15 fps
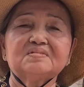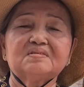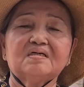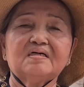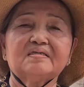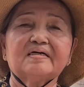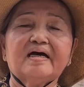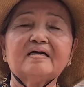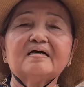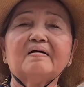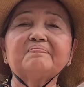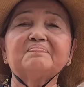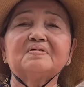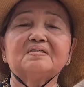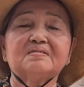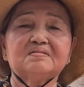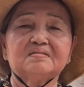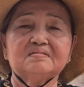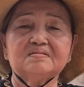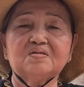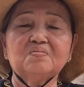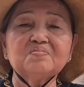từ các cấp à,
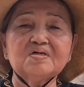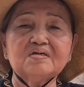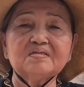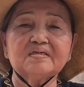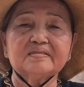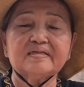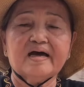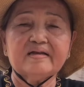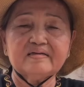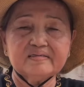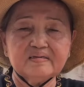trung ương người ta đã